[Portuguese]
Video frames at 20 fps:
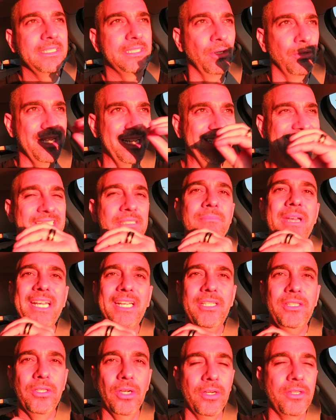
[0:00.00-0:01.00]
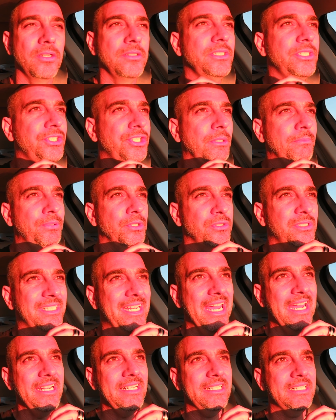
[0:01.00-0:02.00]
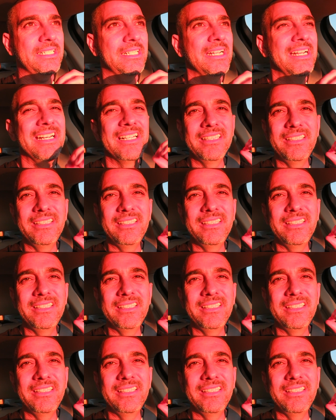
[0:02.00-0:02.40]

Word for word: Então esse McDonald's Champions Gate,